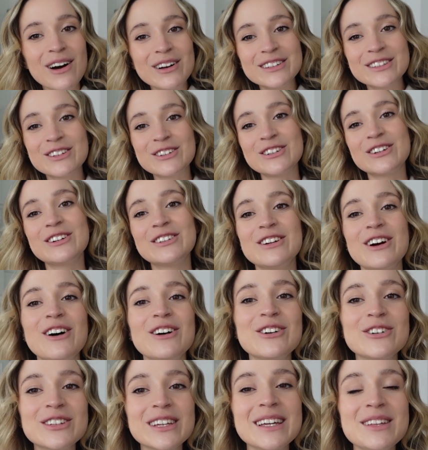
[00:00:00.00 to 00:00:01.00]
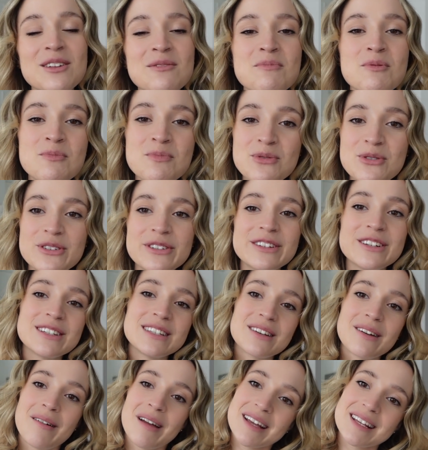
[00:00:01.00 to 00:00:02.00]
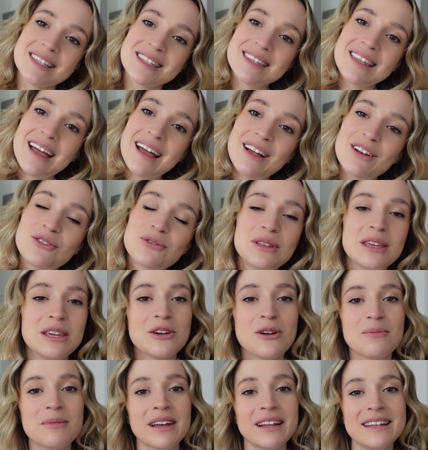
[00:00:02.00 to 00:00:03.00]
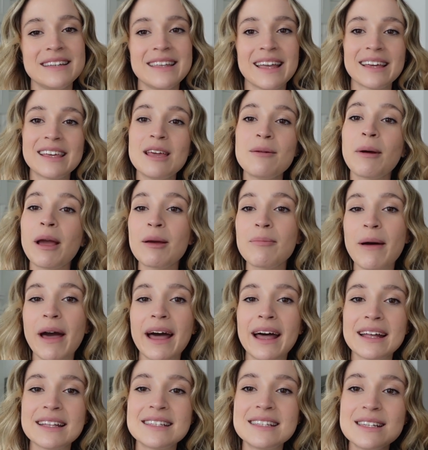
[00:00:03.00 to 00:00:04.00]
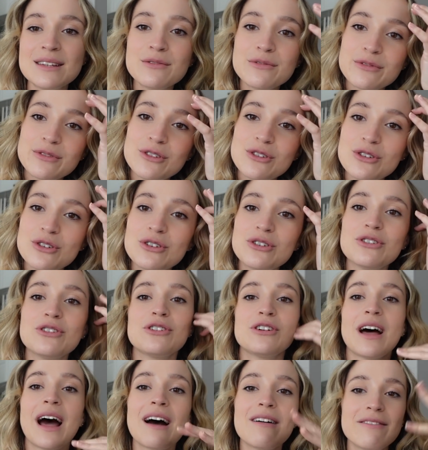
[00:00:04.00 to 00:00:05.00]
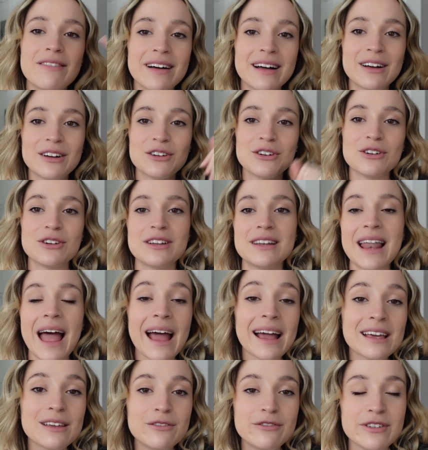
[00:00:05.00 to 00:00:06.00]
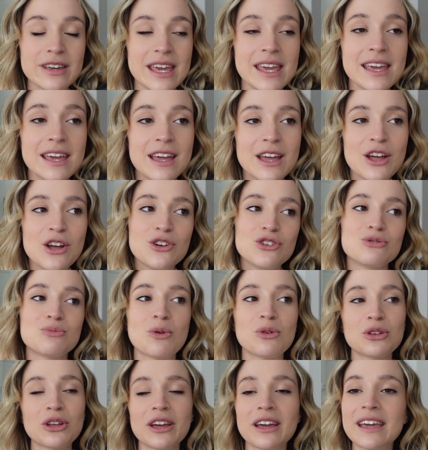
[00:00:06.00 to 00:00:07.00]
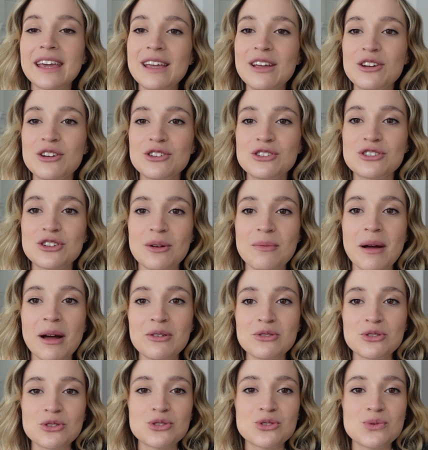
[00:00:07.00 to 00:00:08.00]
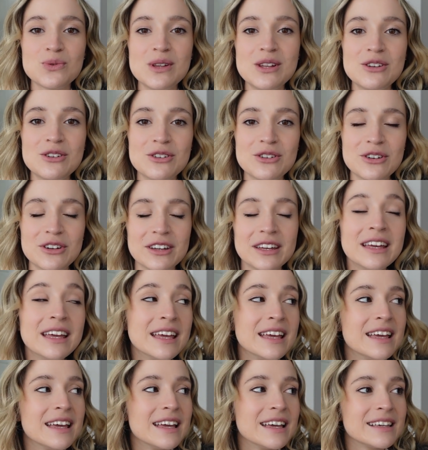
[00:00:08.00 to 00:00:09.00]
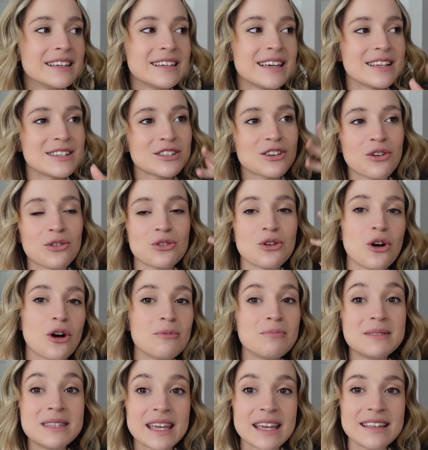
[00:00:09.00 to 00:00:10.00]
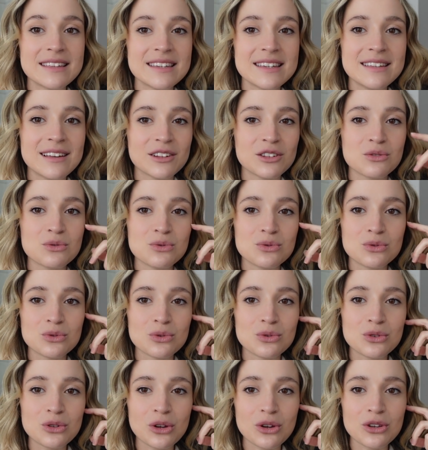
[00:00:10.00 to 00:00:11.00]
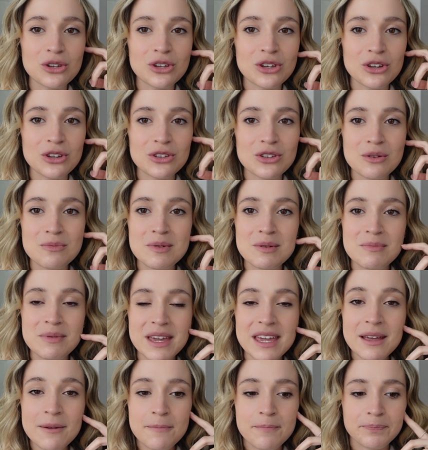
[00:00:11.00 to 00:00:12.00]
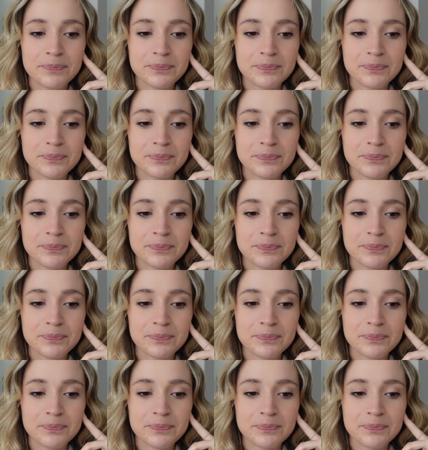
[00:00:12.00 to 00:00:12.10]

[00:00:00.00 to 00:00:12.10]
hâte de rencontrer notre poupoune. C'est vraiment excitant. on est comme dans les derniers préparatifs là, euh, avant euh, l'arrivée. Je montrerai justement aujourd'hui qu'est-ce qu'on a updaté dans nos, trucs de bébé.